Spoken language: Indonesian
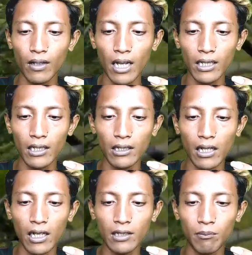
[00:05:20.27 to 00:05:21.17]
liatin
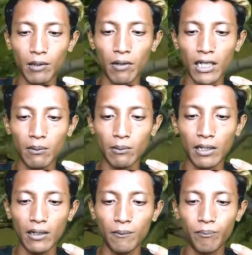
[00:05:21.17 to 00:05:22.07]
jalan sempit banget
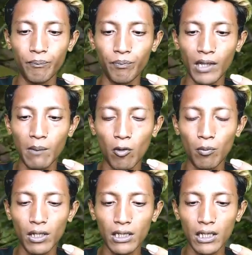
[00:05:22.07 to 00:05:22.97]
teman-teman ini
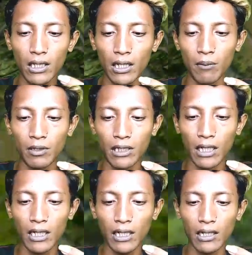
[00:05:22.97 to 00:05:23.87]
mobil sih nggak bisa
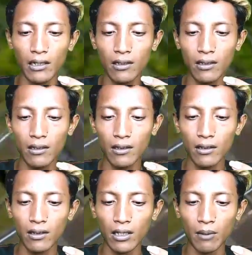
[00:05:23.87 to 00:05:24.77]
ini ya
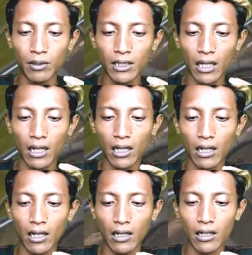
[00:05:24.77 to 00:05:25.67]
nggak bisa
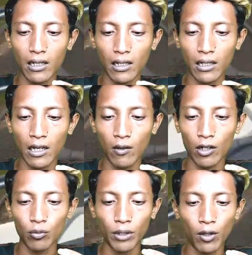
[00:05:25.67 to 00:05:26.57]
kalau
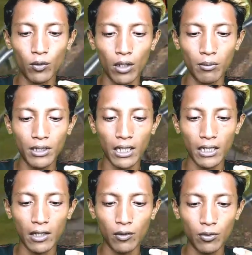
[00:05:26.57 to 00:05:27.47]
langsung belok tuh nggak bisa
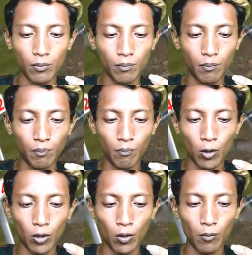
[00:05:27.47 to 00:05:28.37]
nih harus
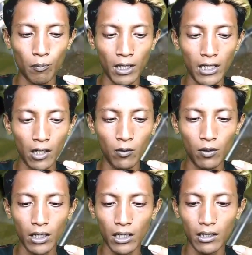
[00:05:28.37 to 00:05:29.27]
motong manjang
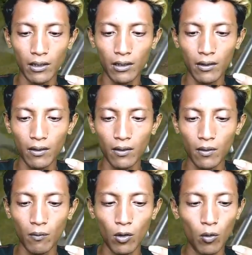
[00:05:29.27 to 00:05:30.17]
dulu gini nih
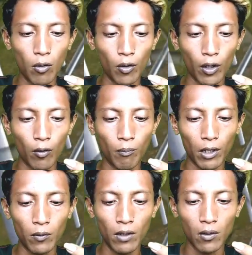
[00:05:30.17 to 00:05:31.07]
waduh baru kelok
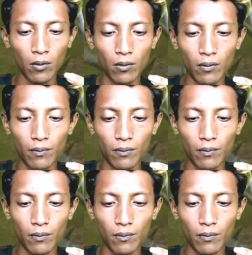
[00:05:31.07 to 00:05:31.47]
42 loh